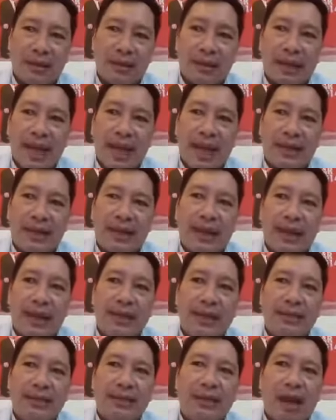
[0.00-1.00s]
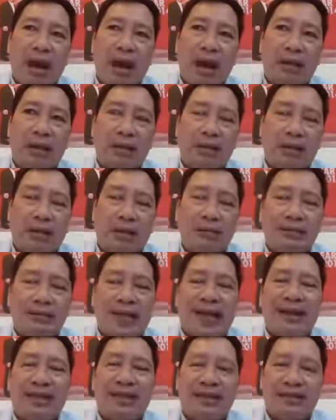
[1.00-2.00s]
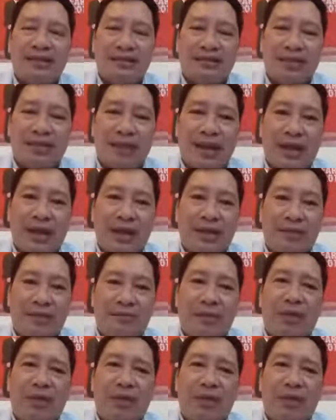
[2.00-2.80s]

là để cho nó tăng cường nó lấy